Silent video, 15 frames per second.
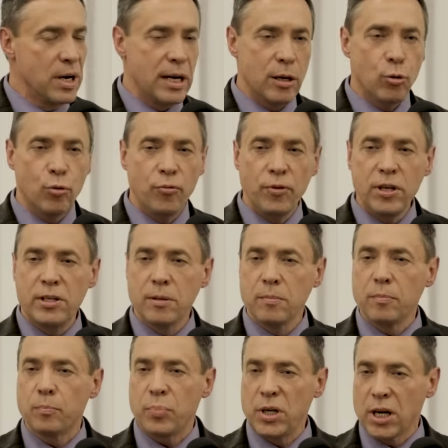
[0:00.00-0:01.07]
мы
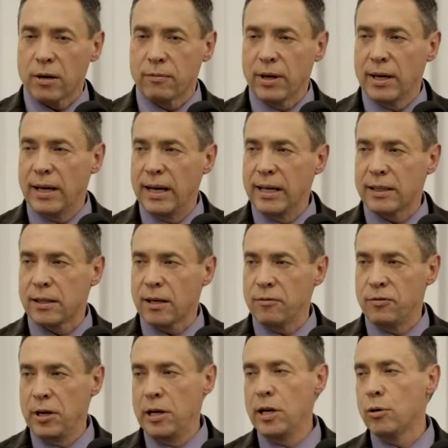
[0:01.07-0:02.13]
увидим первое,
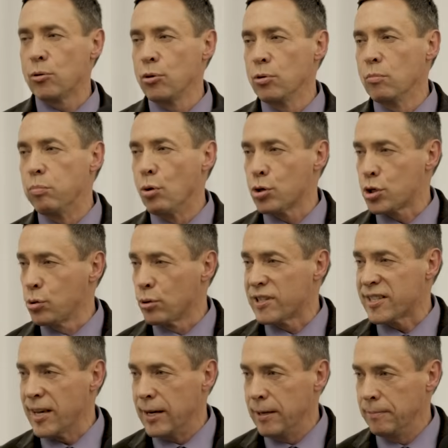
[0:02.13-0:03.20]
это великую Божью
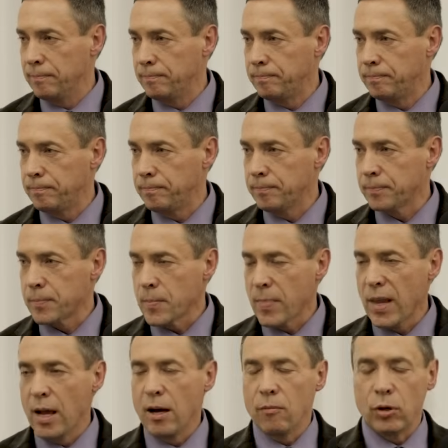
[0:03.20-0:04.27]
цель.
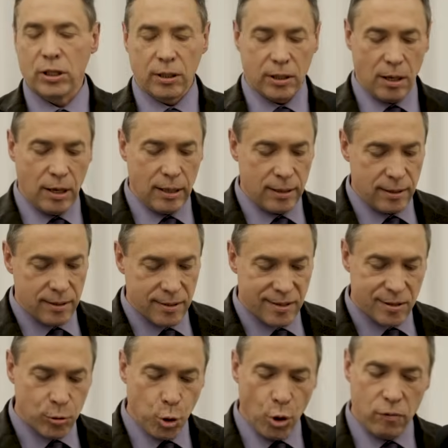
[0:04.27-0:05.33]
Вот это
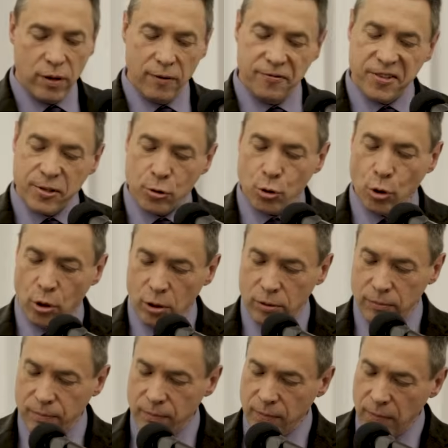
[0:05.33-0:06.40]
слово
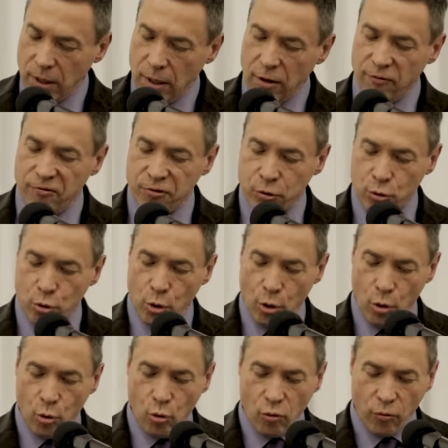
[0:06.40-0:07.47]
«все»,
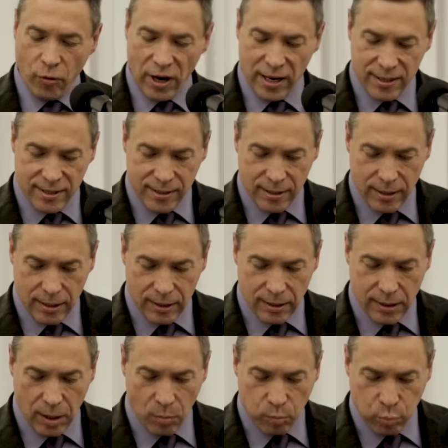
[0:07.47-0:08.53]
«все у вас
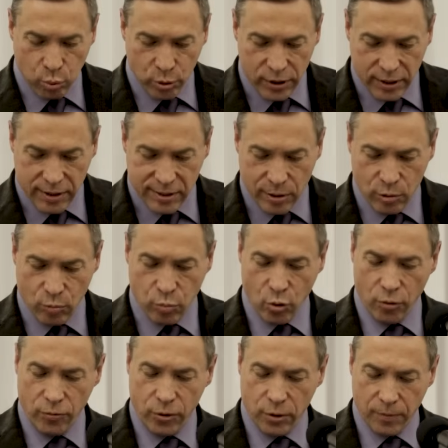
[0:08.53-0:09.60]
да будет с
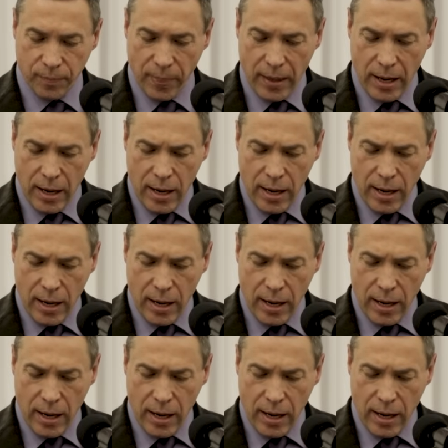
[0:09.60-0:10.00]
любовью».